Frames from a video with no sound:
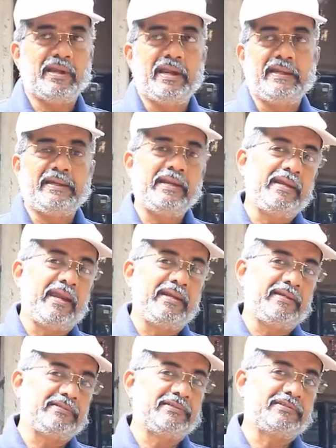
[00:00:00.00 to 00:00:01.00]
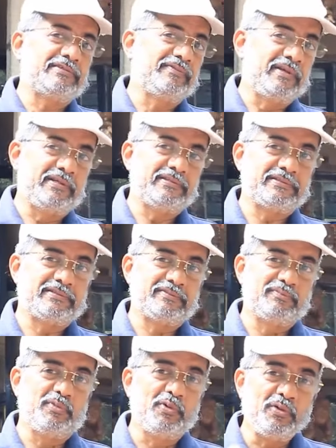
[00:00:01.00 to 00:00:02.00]
எயிட்டீன் நைன்டி சிக்ஸ் வில்லேஜஸ்
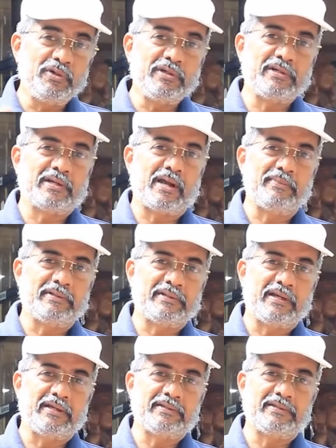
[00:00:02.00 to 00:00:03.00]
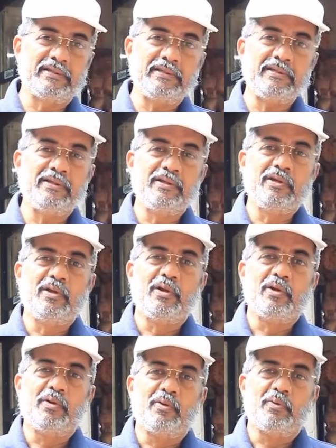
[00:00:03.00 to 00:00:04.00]
மூணு கிராமத்தை எடுத்து
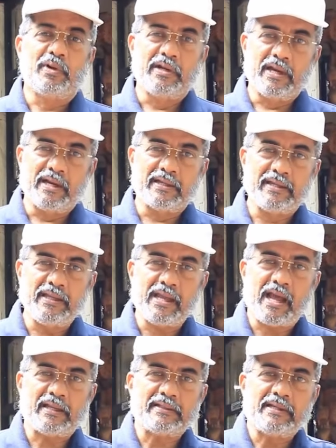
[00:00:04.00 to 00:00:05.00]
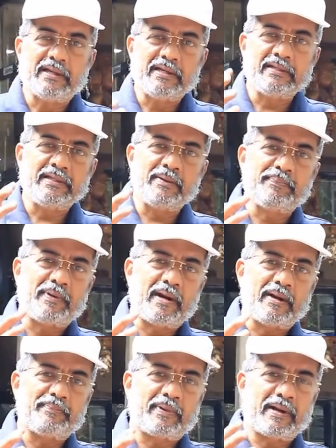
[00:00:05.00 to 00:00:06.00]
ஒன்றாக்கி அதில் இருக்கிற ப
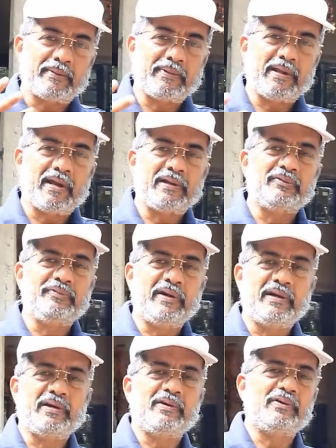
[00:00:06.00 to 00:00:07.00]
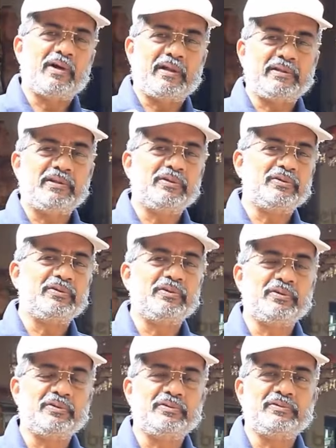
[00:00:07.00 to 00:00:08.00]
பழமையான வீடுகளும் அதையும்
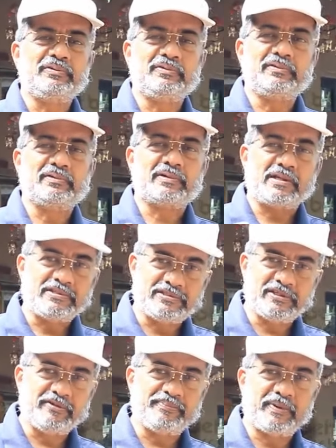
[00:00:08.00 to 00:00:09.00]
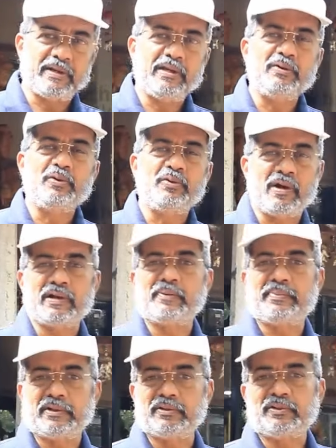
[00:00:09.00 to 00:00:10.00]
இதையும் கன்சர்வ் பண்ணி
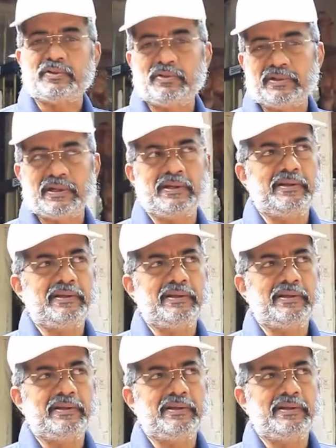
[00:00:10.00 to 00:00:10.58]
உருவாக்கப்பட்ட ஒரு ஹோட்டல்